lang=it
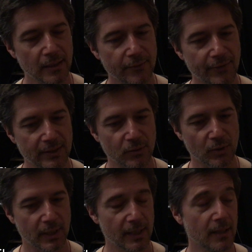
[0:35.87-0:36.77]
Il fatto
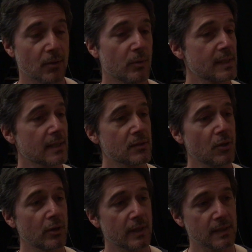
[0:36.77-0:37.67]
che questa
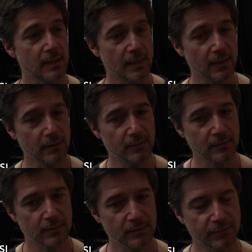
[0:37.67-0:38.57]
storia sia eh,
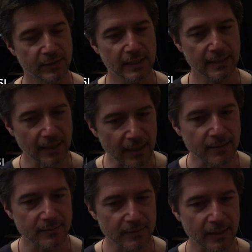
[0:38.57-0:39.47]
finita,
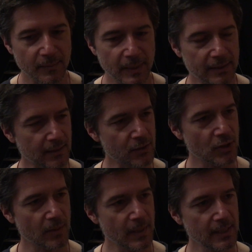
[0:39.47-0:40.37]
eh, ahimè,
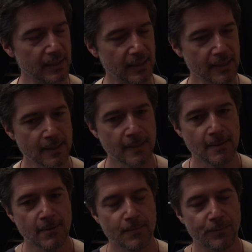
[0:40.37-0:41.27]
tragicamente,
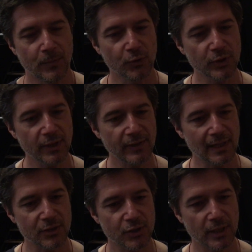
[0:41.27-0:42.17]
non deve
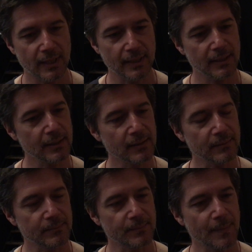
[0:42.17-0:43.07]
lasciar
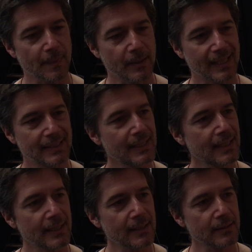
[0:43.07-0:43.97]
mm,
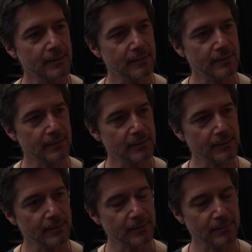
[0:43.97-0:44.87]
cadere
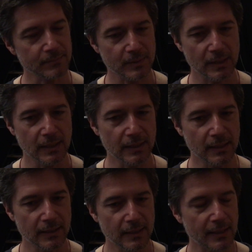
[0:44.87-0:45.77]
eh, il, il,
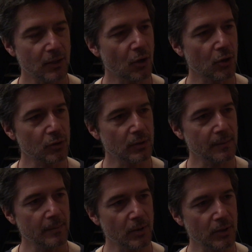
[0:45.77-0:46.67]
il ricordo e la
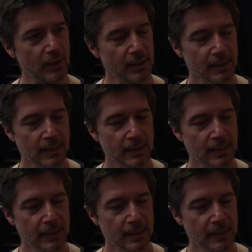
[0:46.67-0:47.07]
memoria